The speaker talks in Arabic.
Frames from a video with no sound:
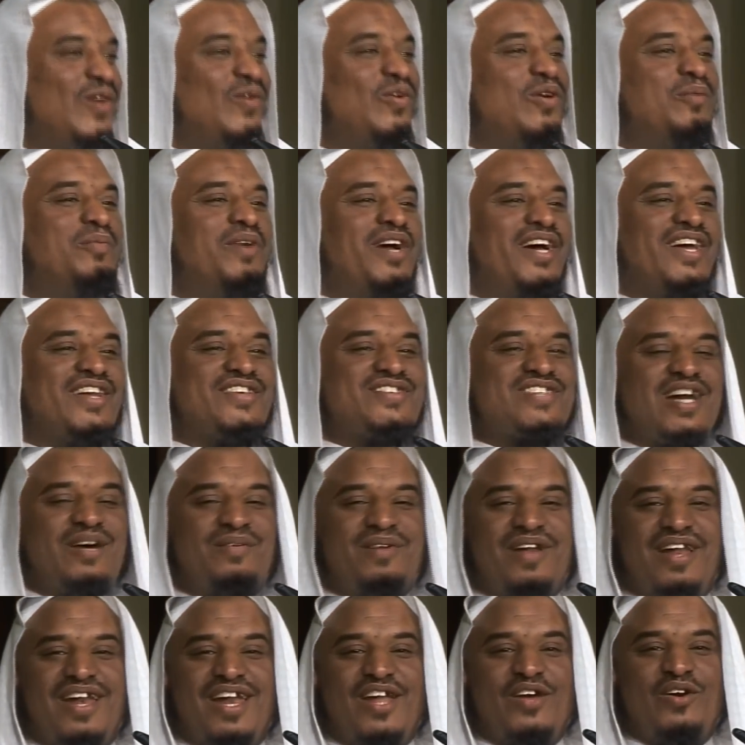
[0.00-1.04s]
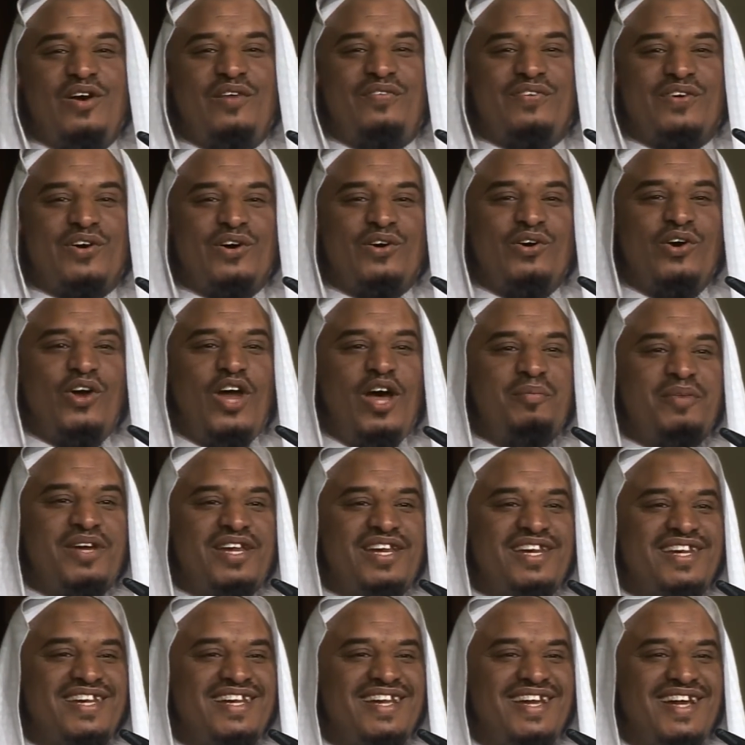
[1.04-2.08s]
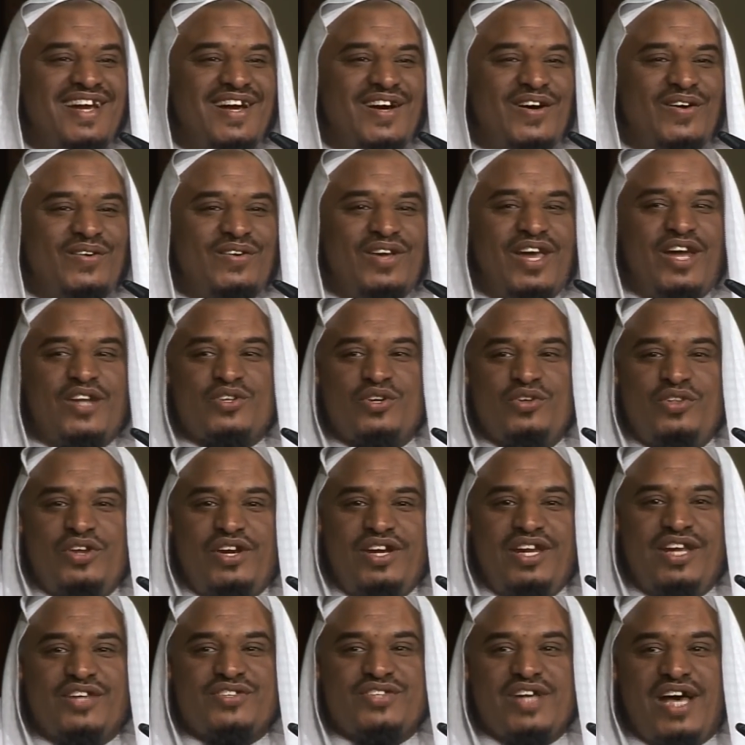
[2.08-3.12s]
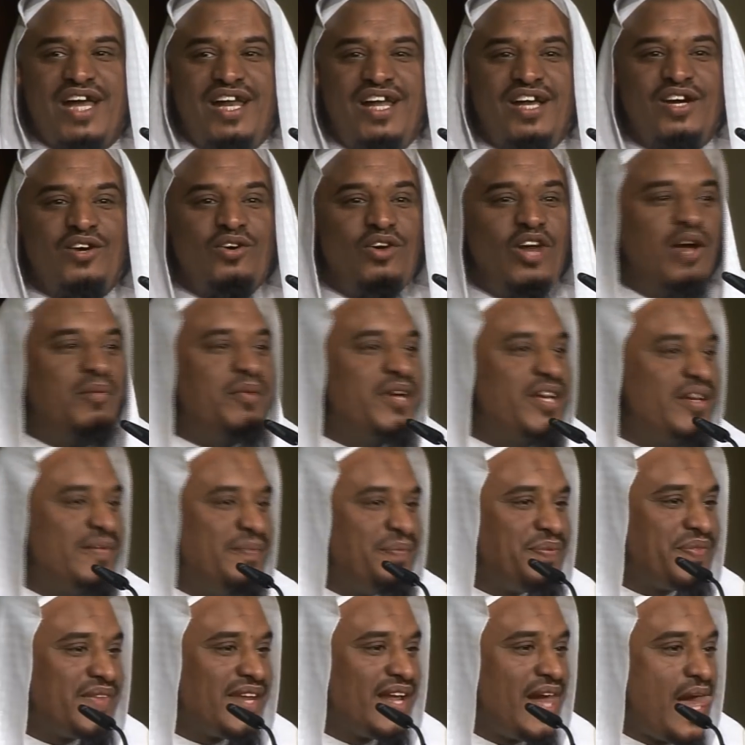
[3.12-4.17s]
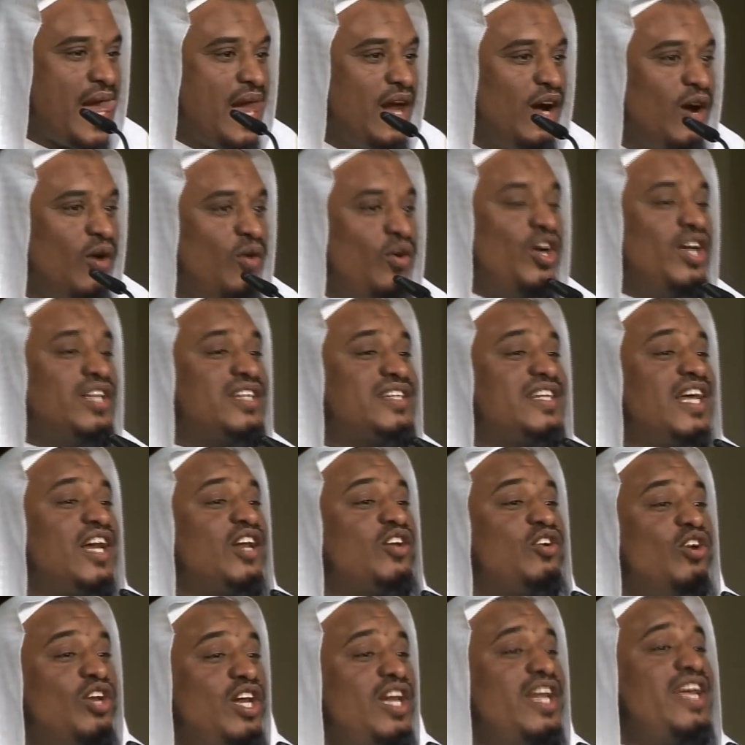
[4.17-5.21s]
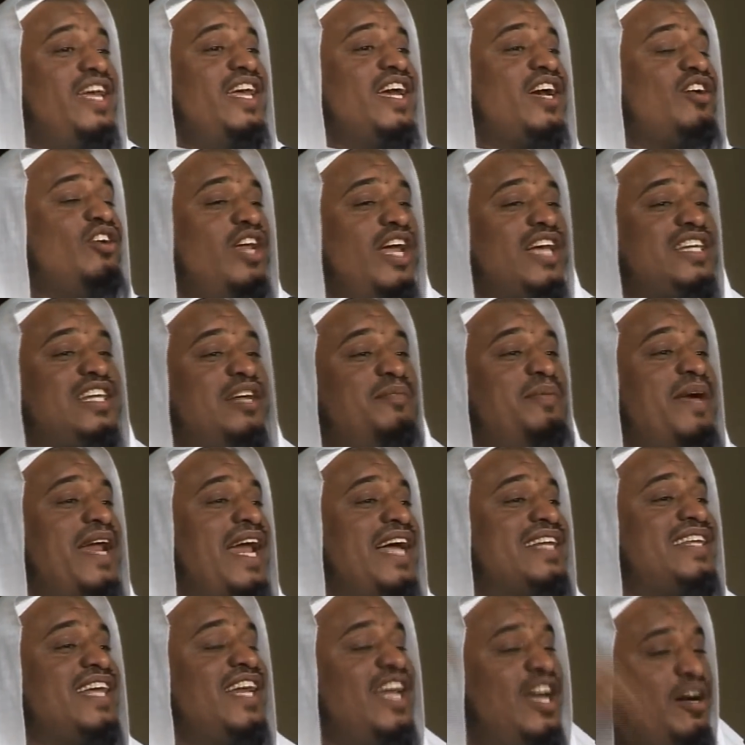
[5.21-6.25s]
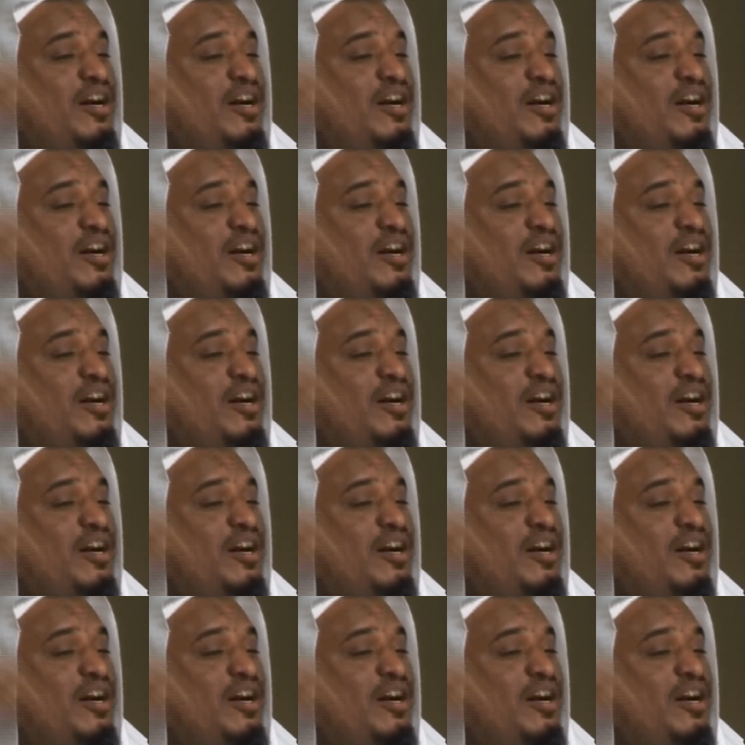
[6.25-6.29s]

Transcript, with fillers: تو معرس قبل الله يوفقه قول امين ويرزقه ذريه صالحه قول امين وحتى الكليه كليه البنات